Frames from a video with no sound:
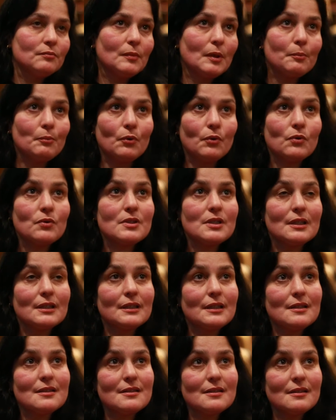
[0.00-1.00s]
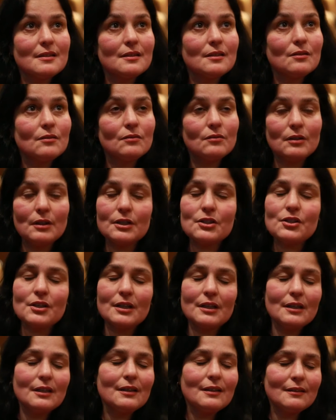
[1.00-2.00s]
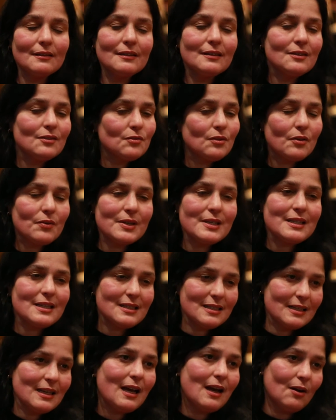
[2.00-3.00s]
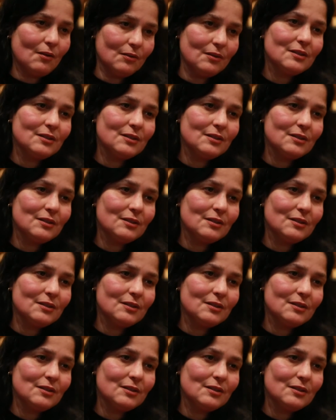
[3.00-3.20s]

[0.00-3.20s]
uma boa concentração. Acho que isso é o essencial.